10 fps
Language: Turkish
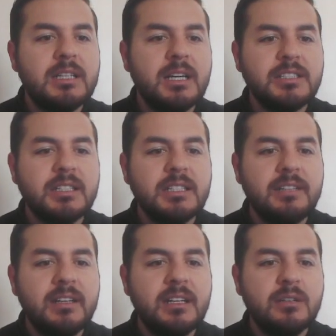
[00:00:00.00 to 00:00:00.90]
aşağıdaki
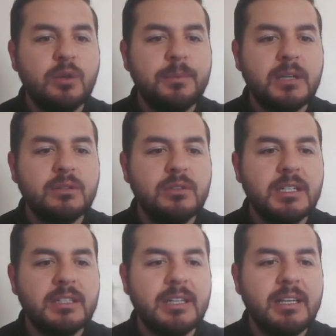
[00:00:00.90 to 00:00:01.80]
verilen toprak
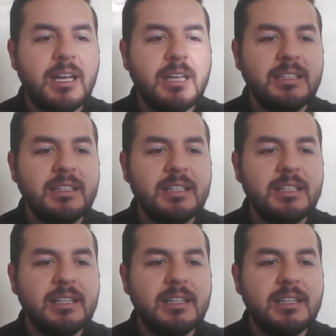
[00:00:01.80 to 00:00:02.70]
türlerinden
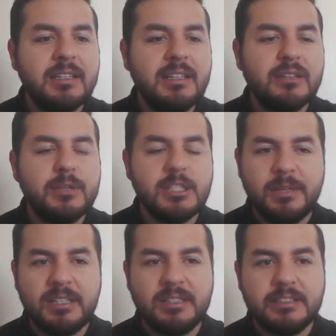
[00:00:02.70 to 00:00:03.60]
hangilerinin yaygın olması
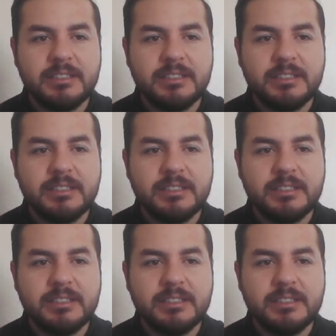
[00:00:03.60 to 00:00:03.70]
beklenir?